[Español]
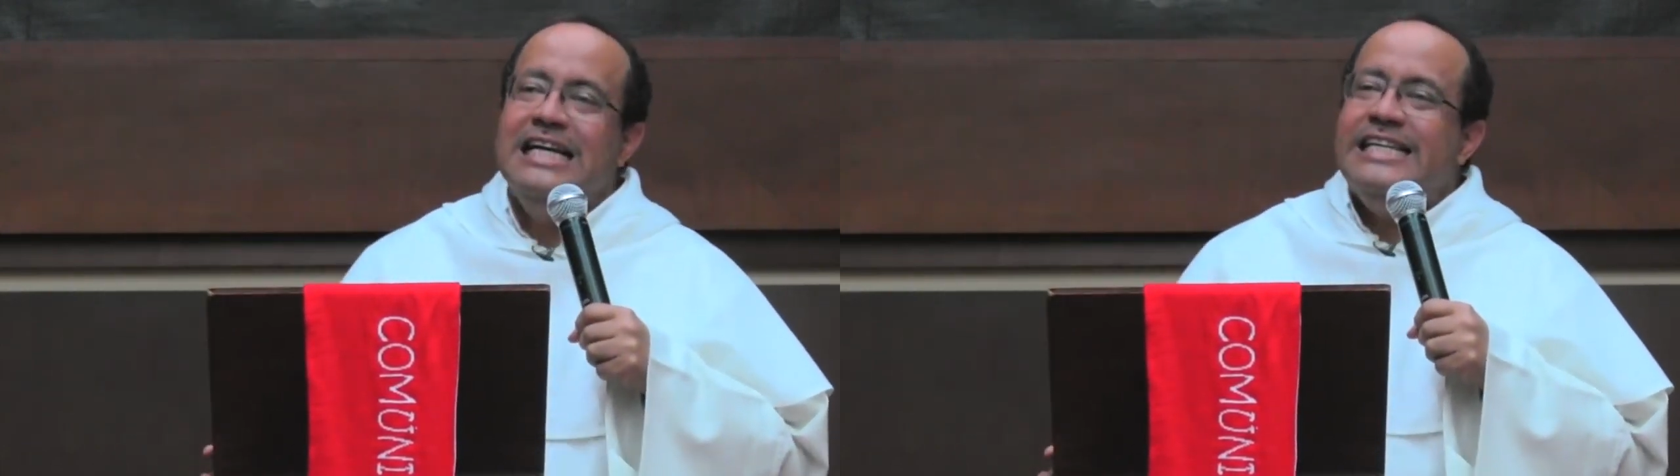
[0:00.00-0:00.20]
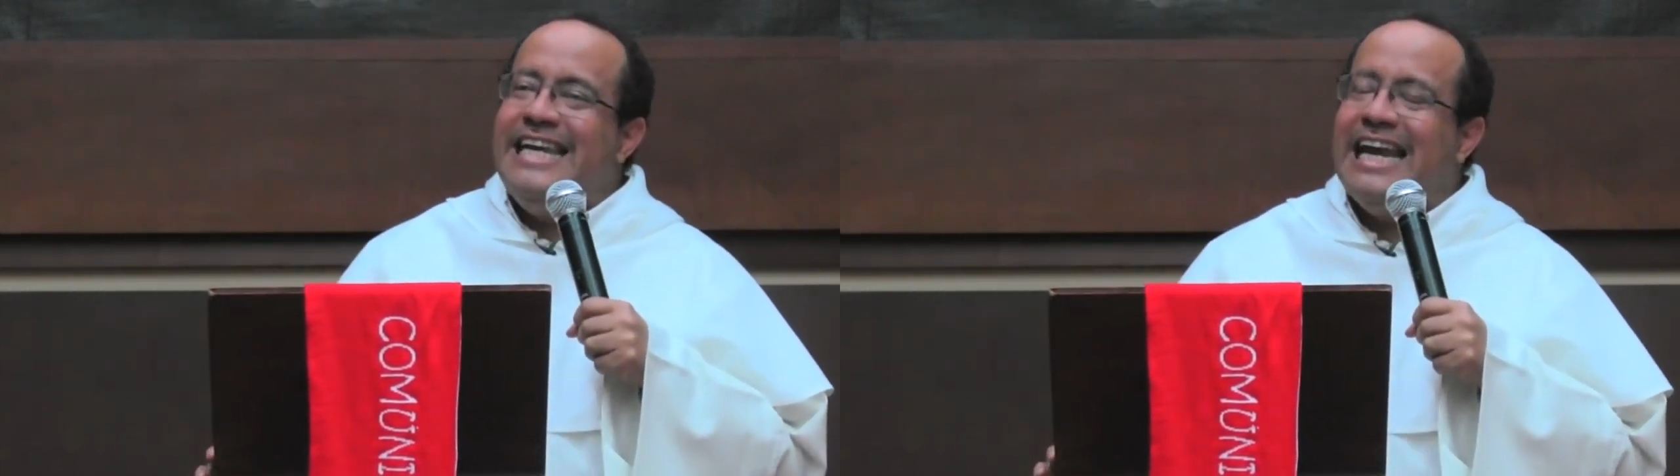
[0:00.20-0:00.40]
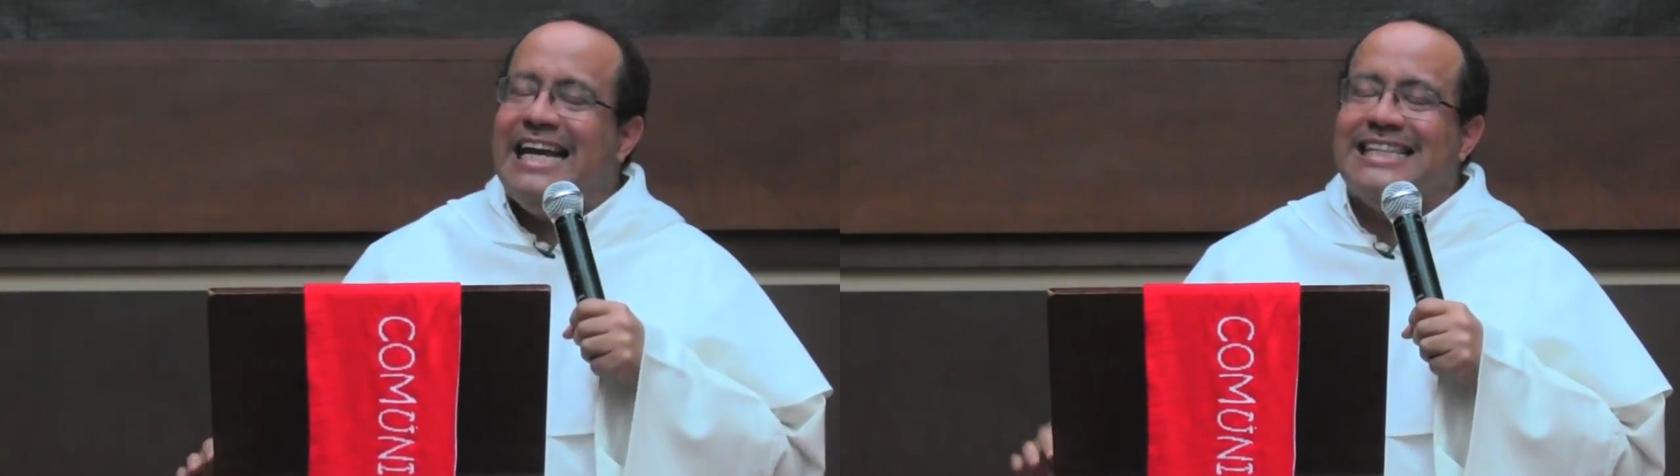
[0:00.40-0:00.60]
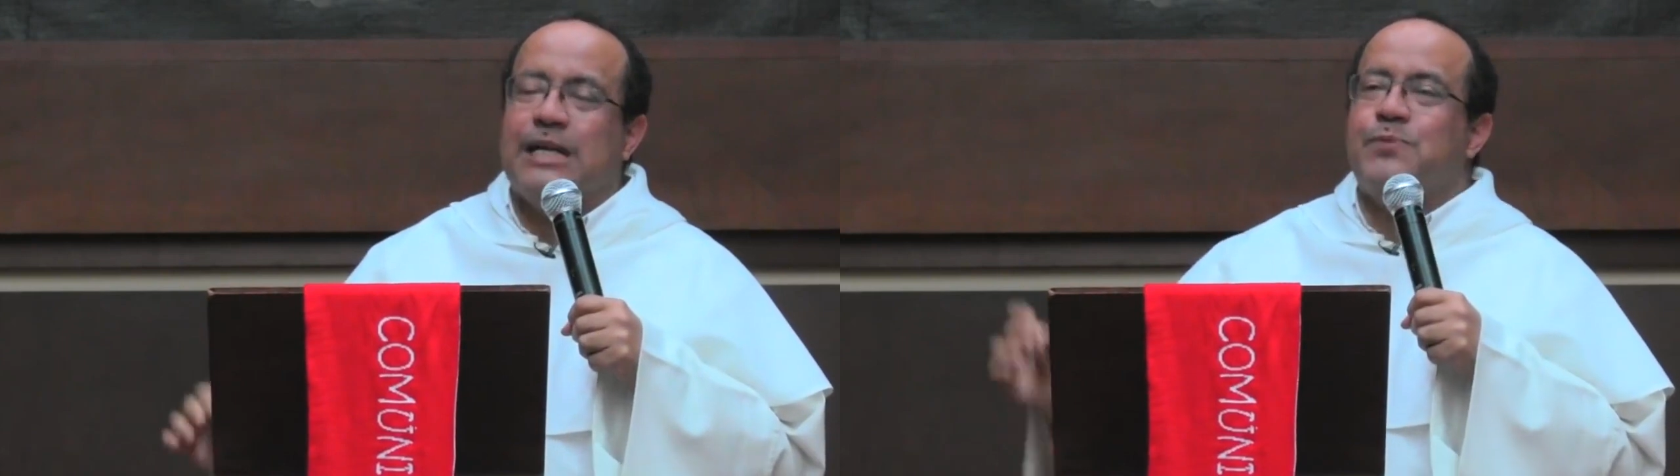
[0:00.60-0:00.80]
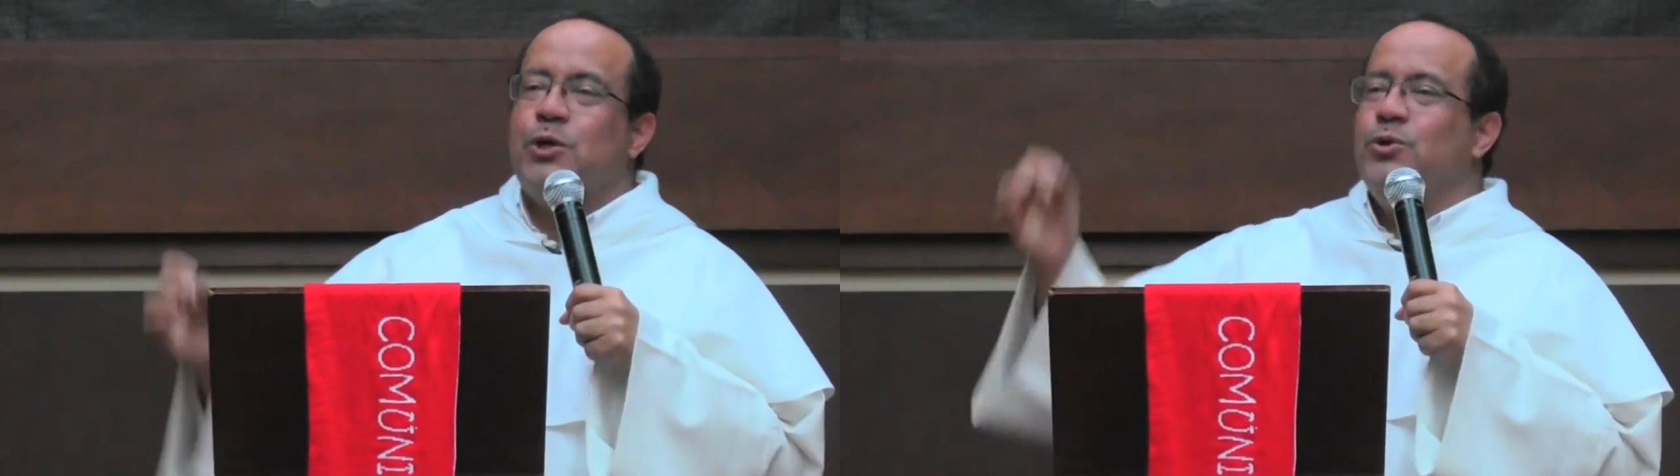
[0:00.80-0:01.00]
Chicas
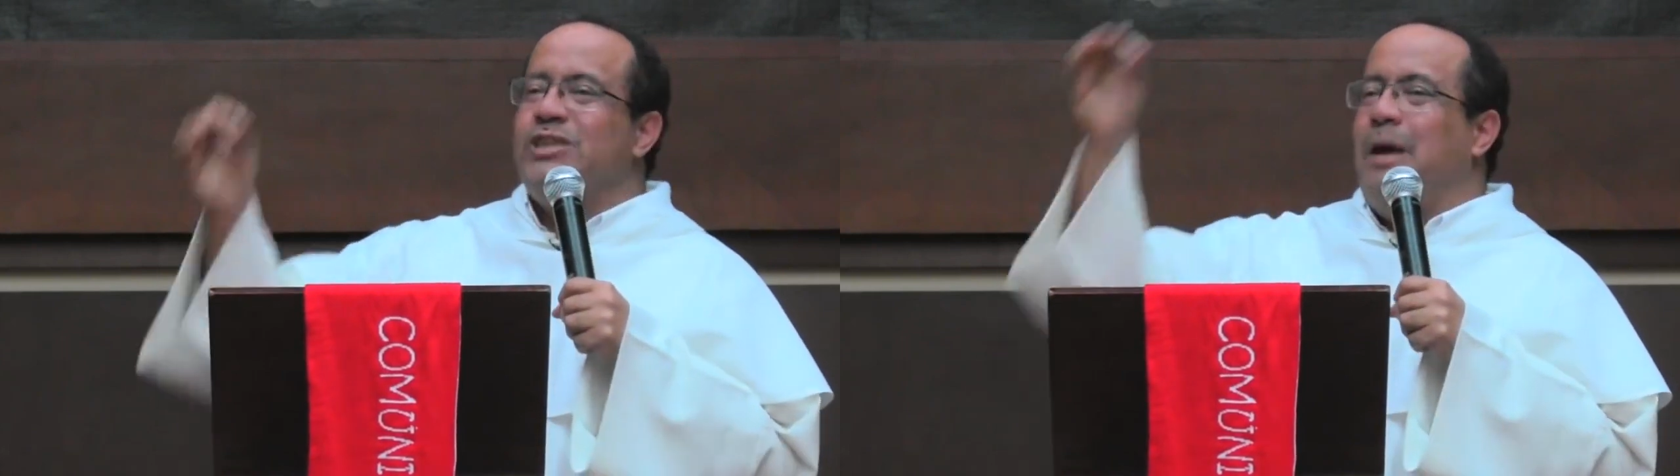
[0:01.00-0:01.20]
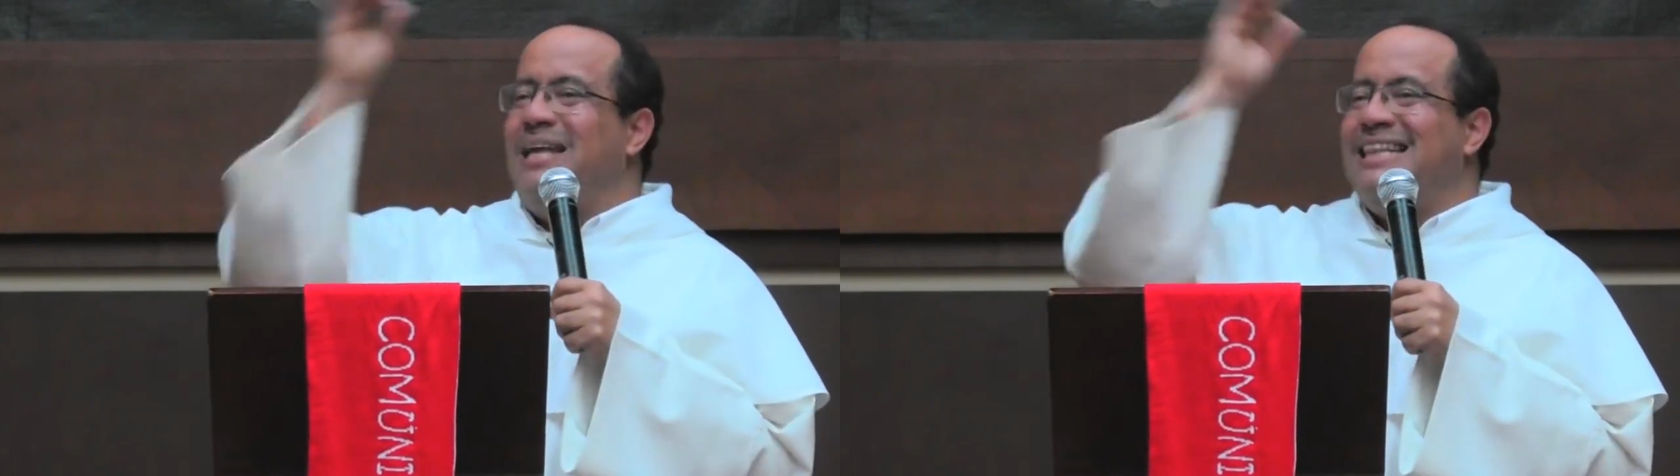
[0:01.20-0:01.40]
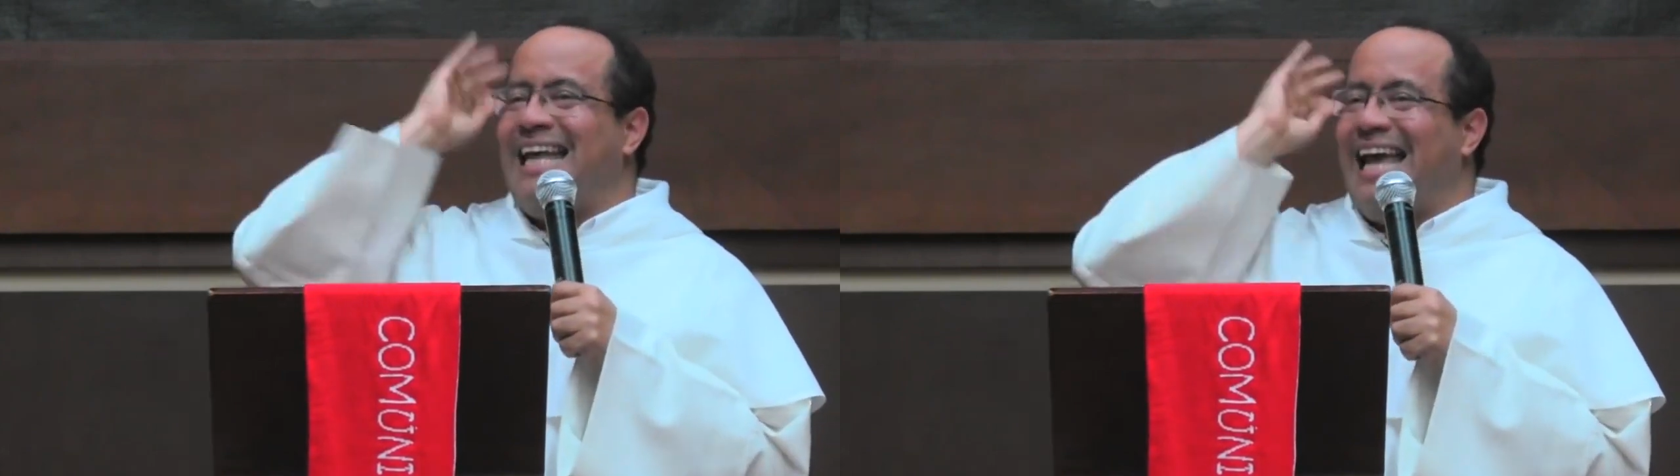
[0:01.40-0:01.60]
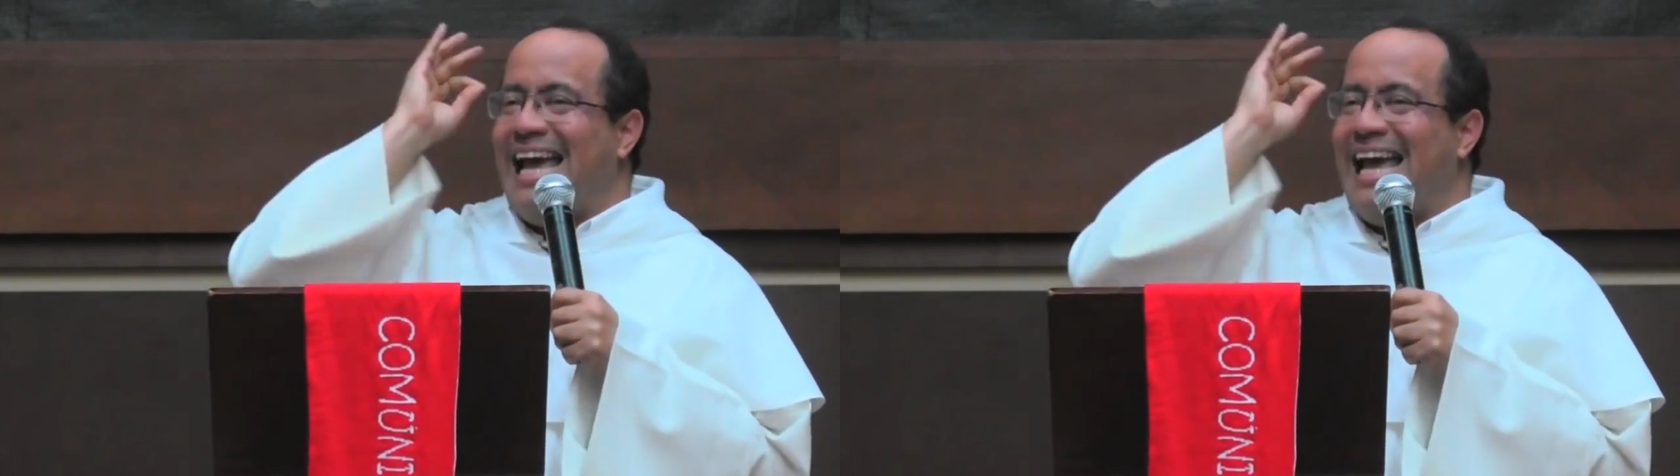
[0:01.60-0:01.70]
absolutamente